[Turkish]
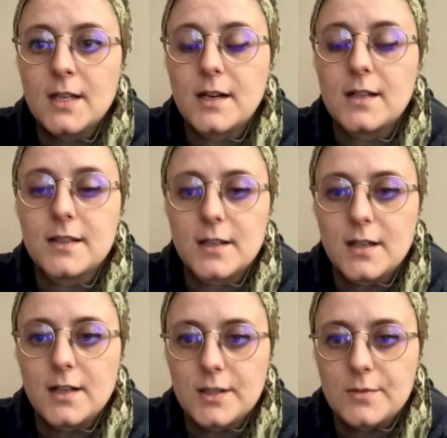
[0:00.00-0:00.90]
daha
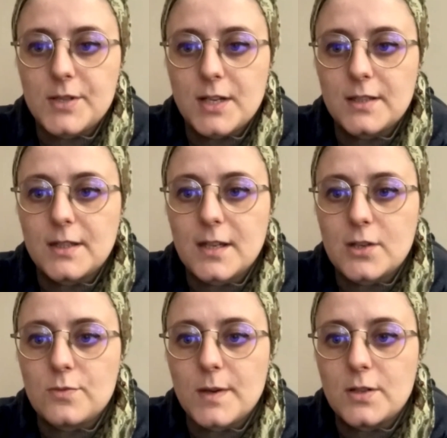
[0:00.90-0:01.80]
da ağır bir şekilde
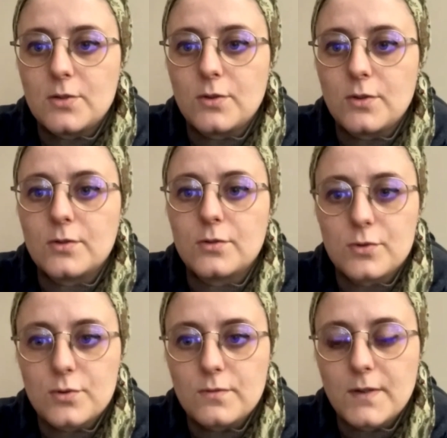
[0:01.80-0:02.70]
tecrübe
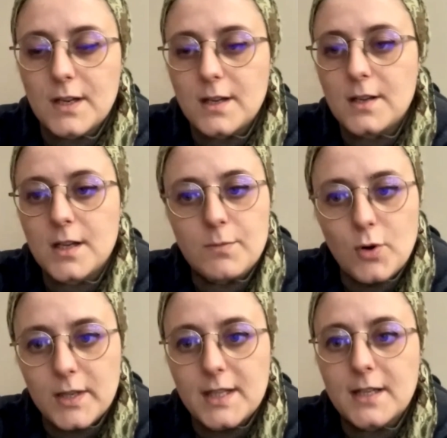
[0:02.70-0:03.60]
ediyoruz ve e,
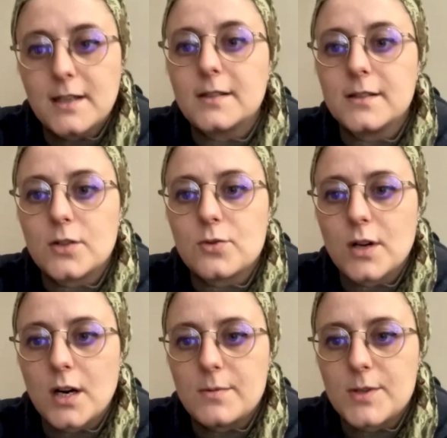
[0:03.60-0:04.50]
bölgedeki kadınlar
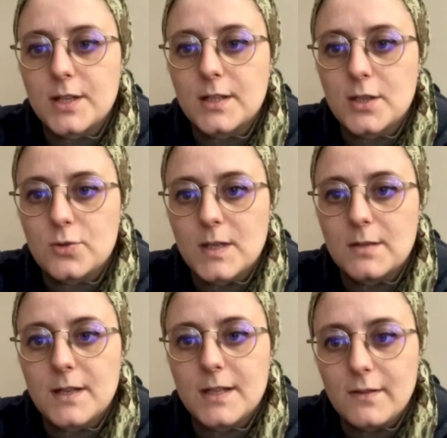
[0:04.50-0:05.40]
çok ağır bir şekilde tecrübe
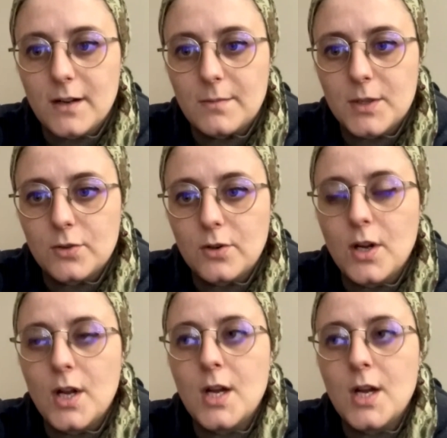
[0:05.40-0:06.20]
etmeye devam ediyor.